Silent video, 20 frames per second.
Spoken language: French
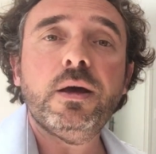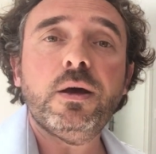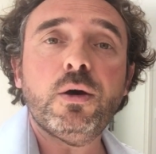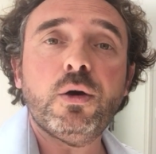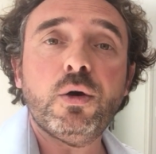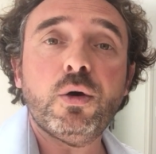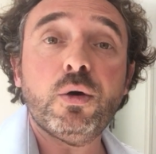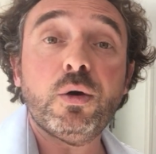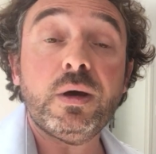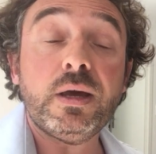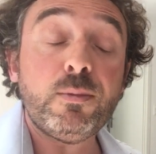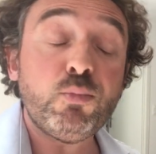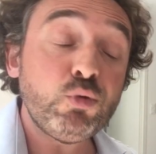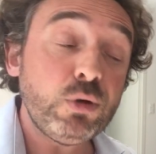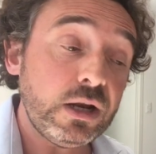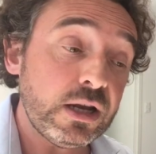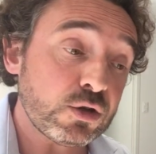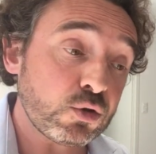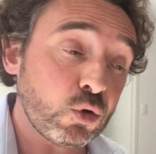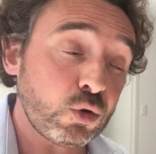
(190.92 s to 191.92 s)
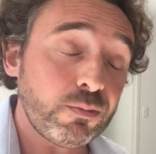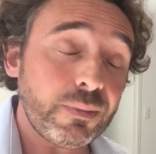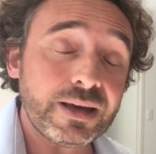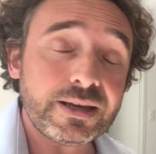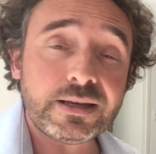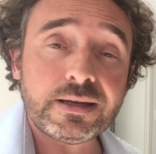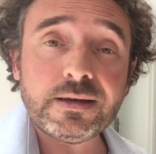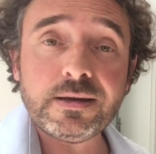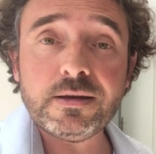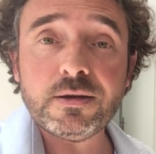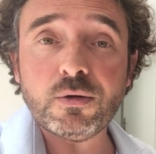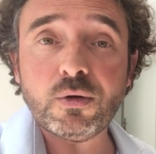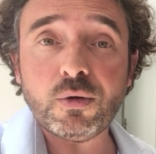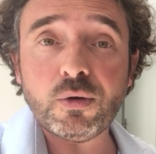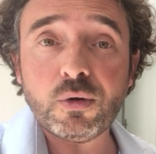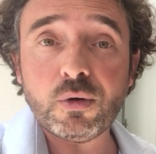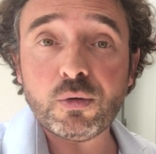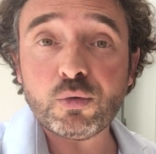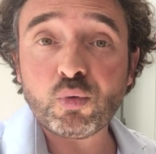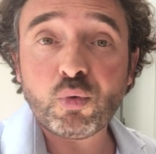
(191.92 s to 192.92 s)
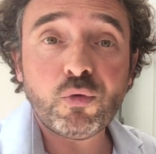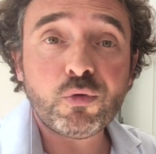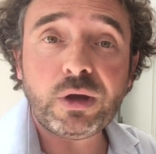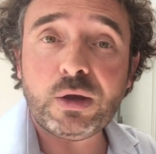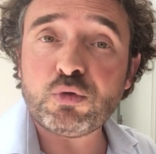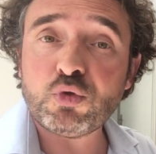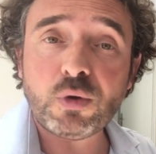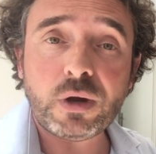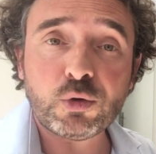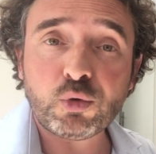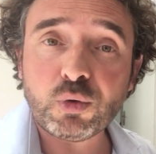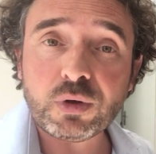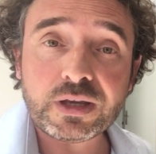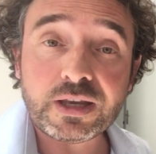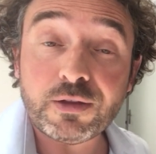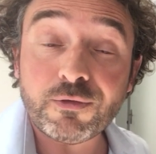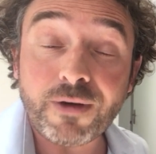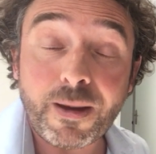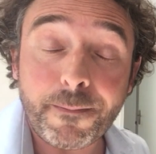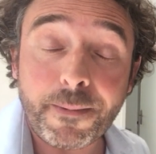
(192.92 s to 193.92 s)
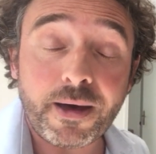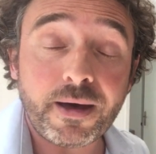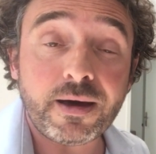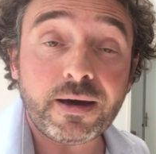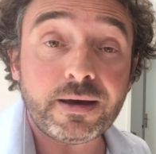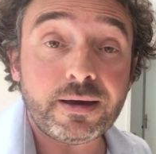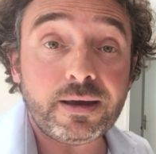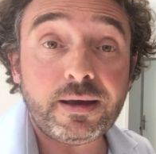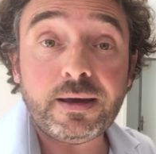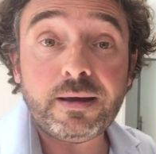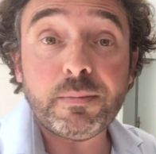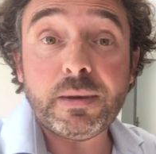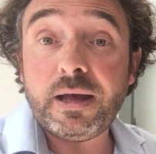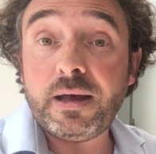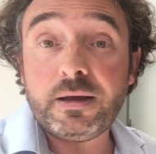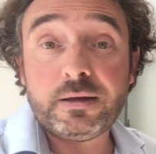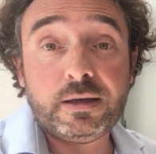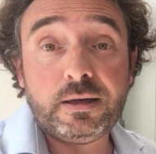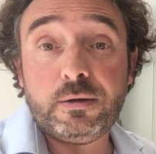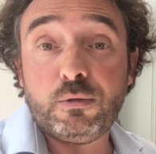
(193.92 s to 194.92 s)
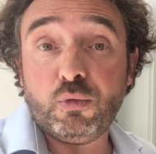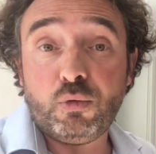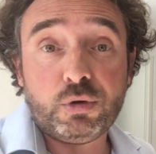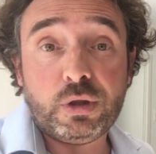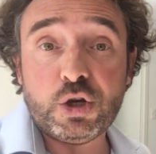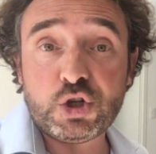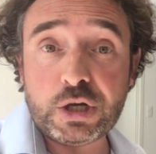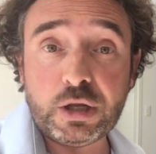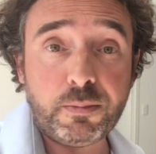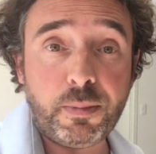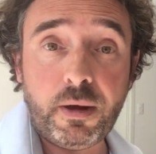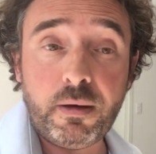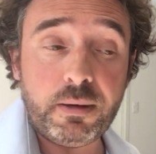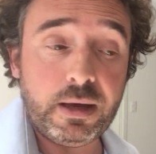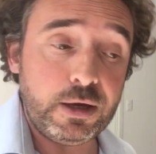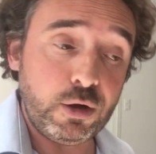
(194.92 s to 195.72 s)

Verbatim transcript: Euh, et puis les autres bah, qui euh, trouvent qu'il y a toujours un truc qui ne va pas et bah, qui donc n'achètent pas.